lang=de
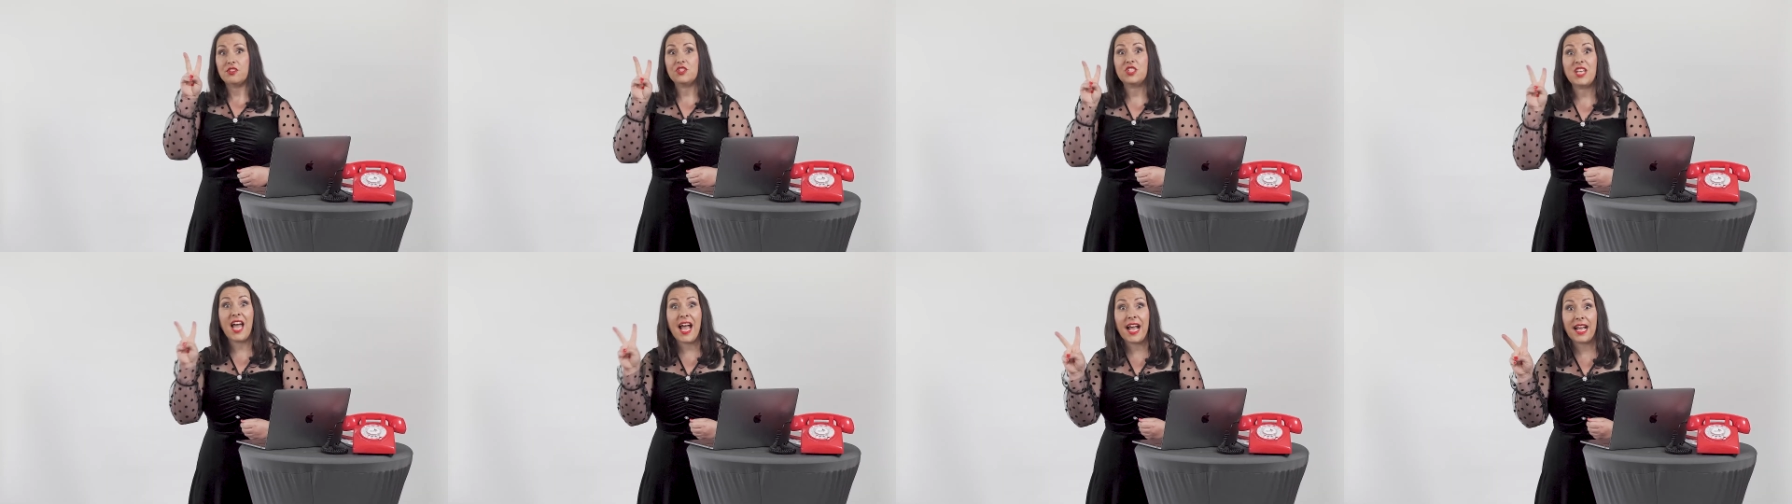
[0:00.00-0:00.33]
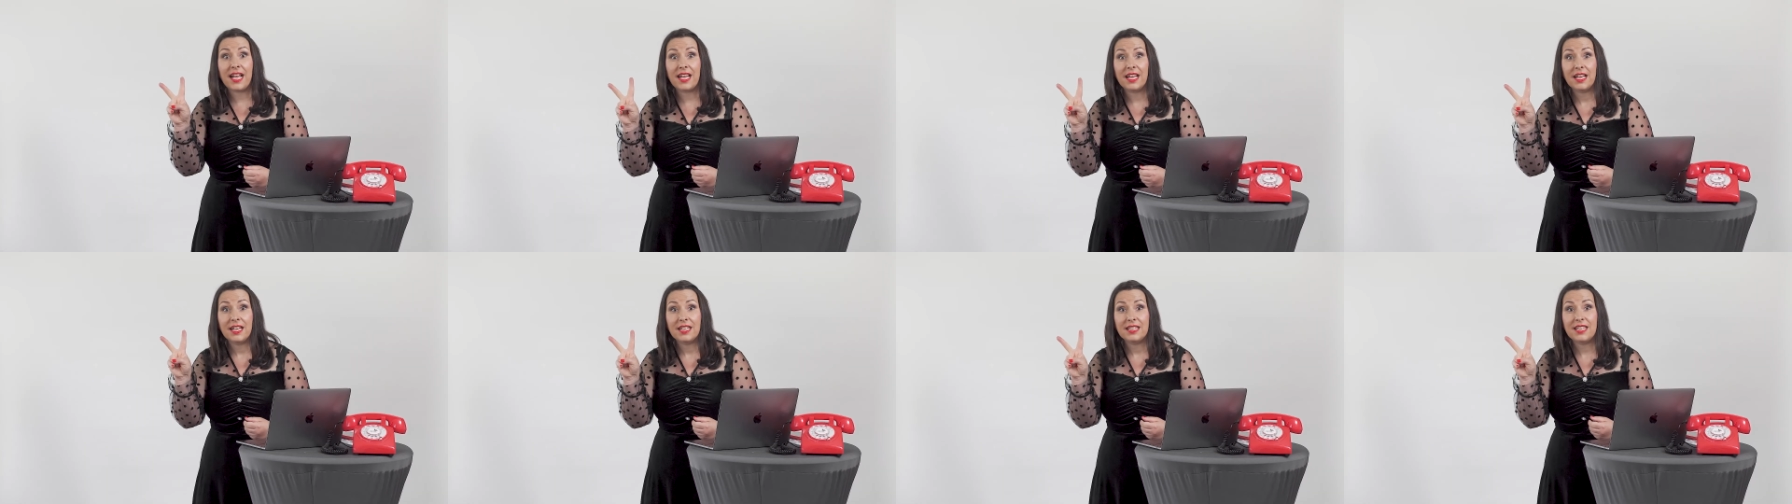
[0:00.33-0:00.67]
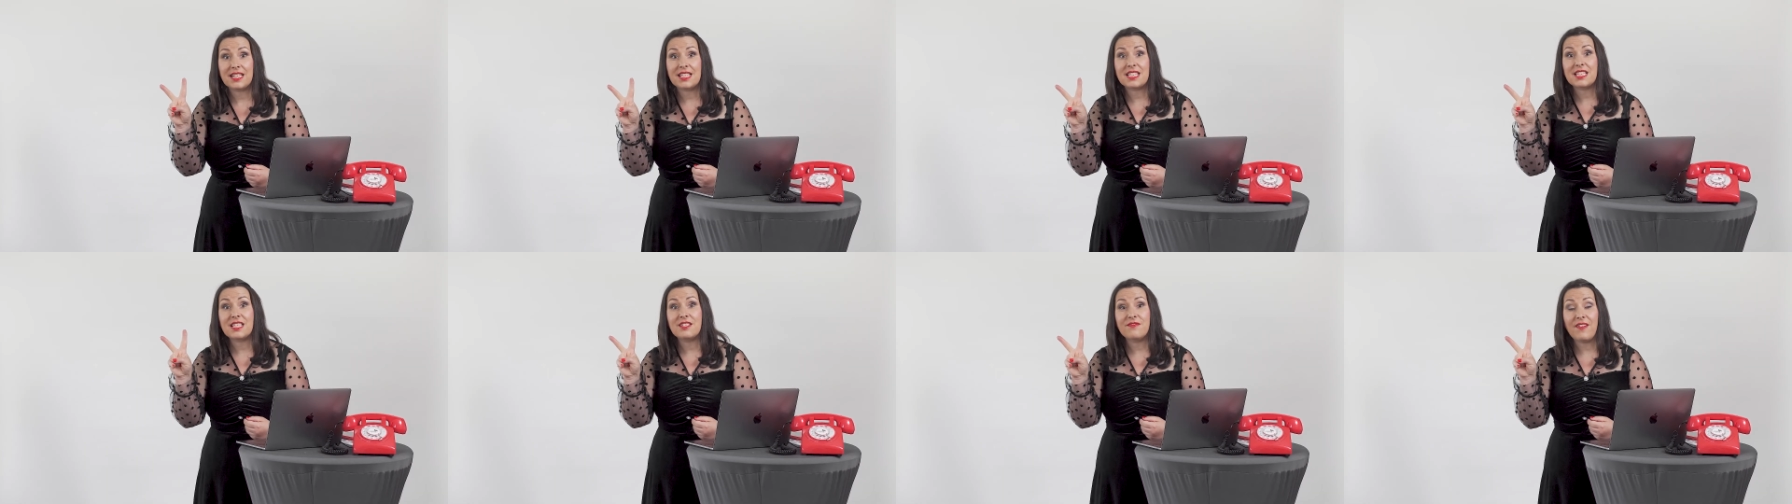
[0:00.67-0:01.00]
Tschack,
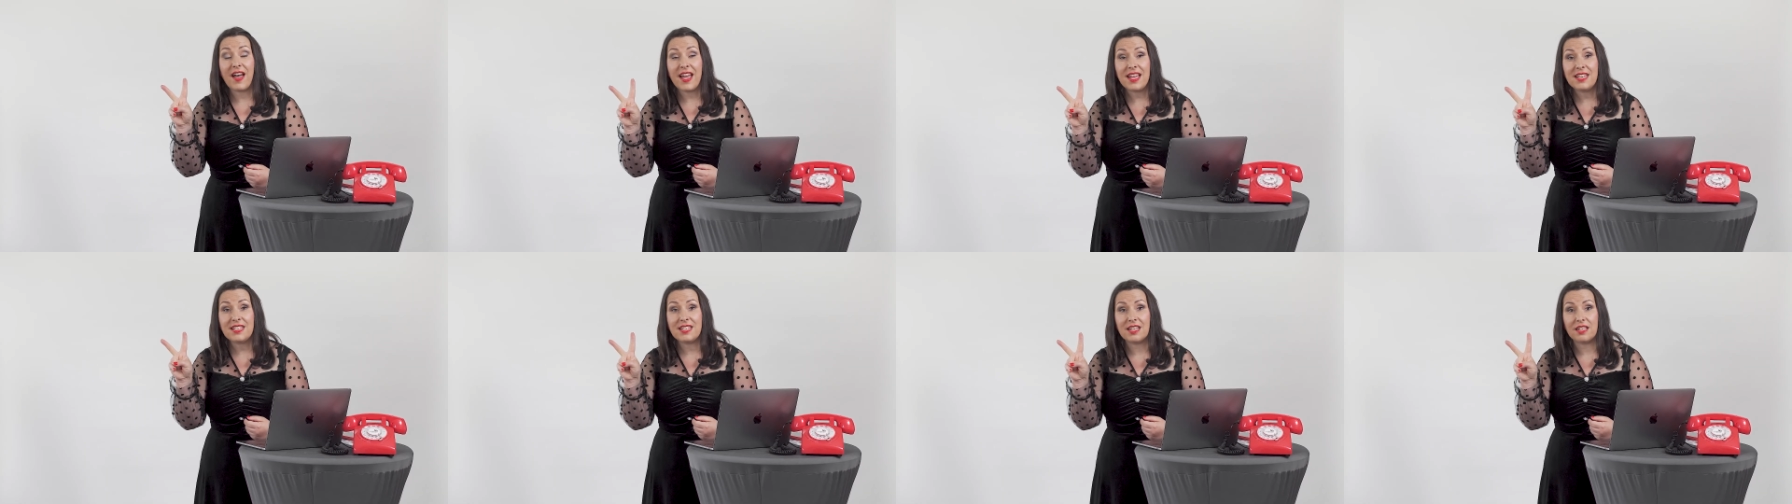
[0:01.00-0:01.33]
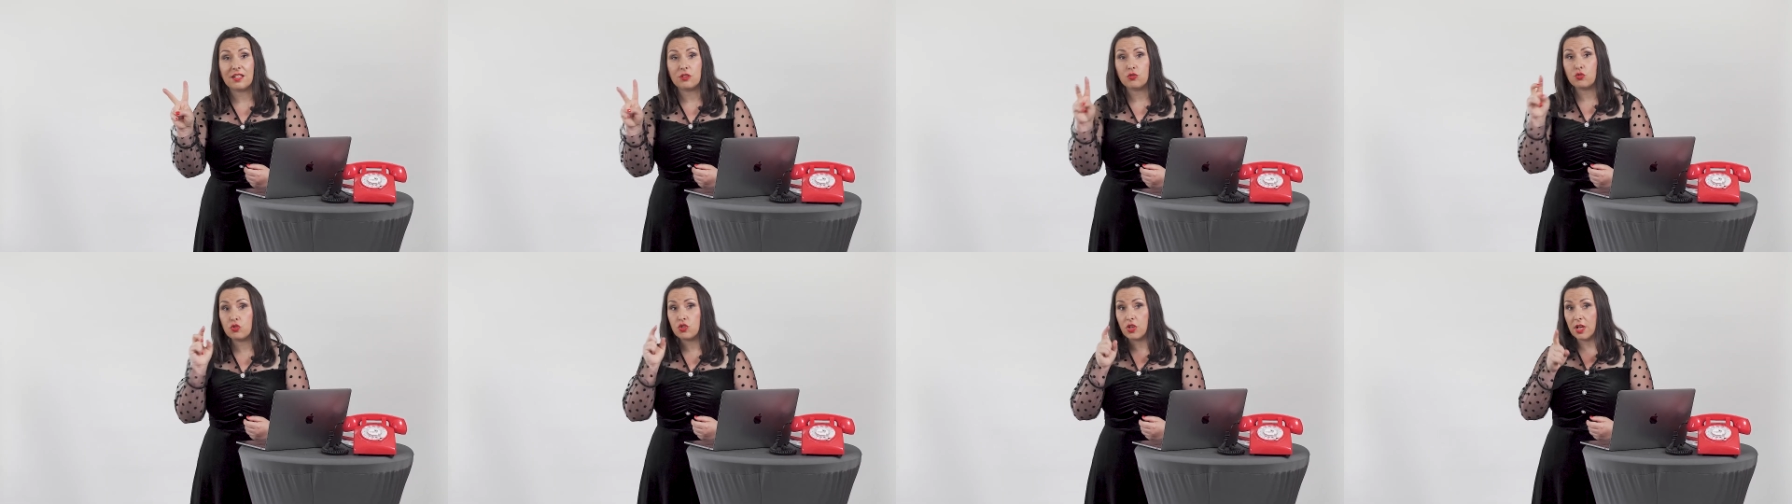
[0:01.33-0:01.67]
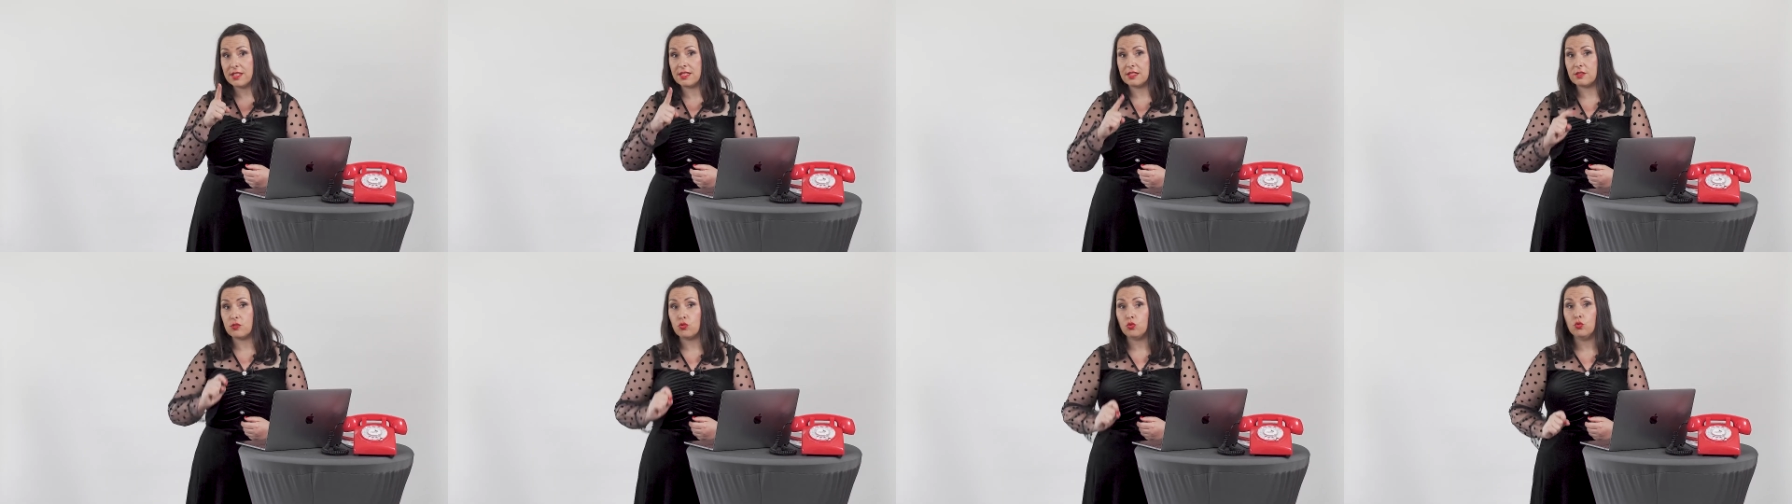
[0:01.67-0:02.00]
das zweite, du
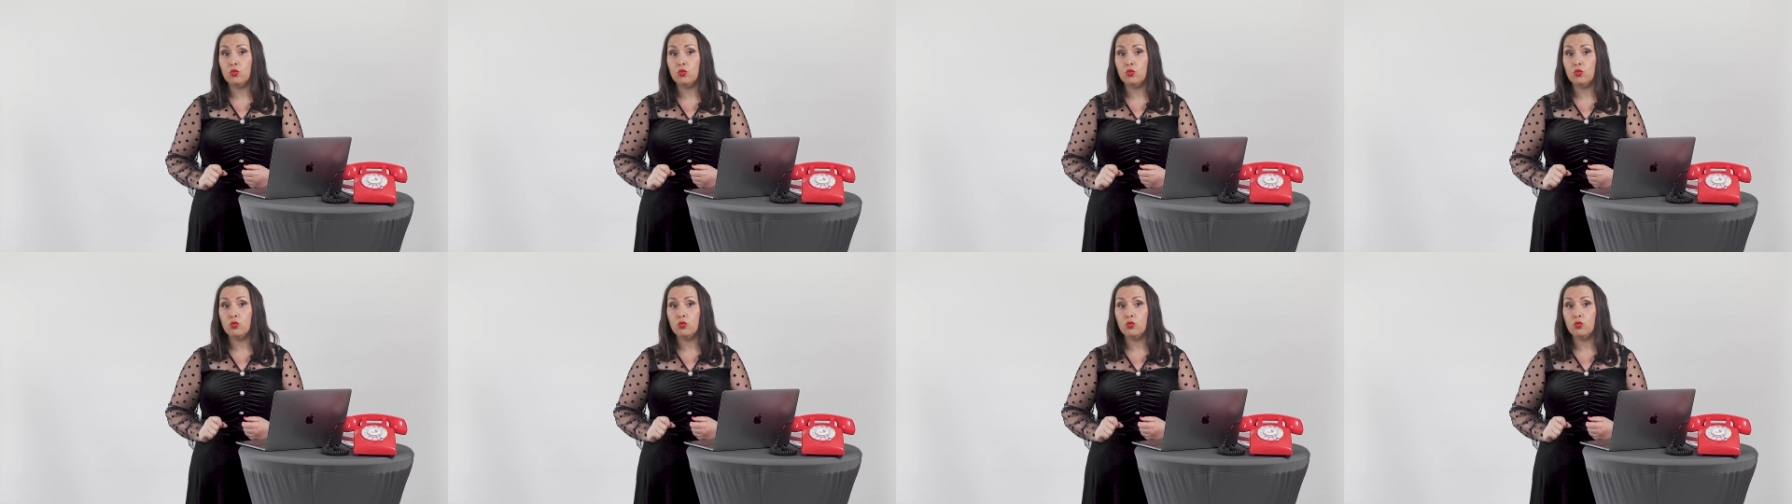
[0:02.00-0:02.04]
solltest